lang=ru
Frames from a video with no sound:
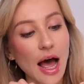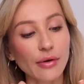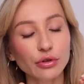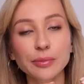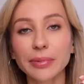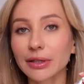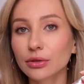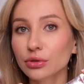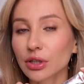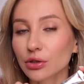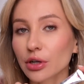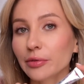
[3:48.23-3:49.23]
А вот
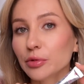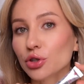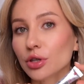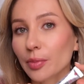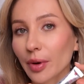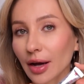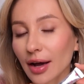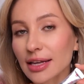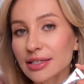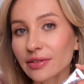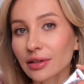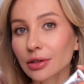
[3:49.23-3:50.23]
продукт, который я вам еще не
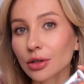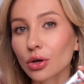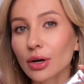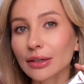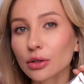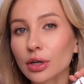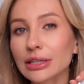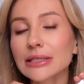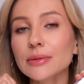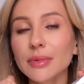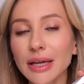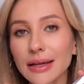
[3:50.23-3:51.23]
показывала, но который
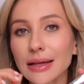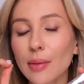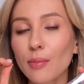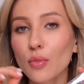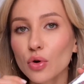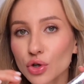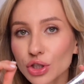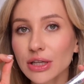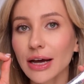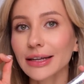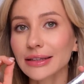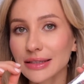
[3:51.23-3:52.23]
смело
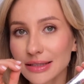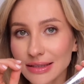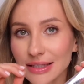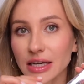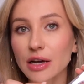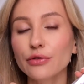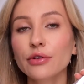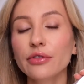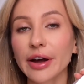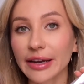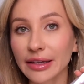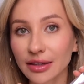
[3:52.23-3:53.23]
можно отнести к
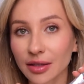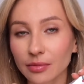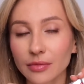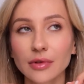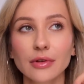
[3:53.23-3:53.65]
фаворитам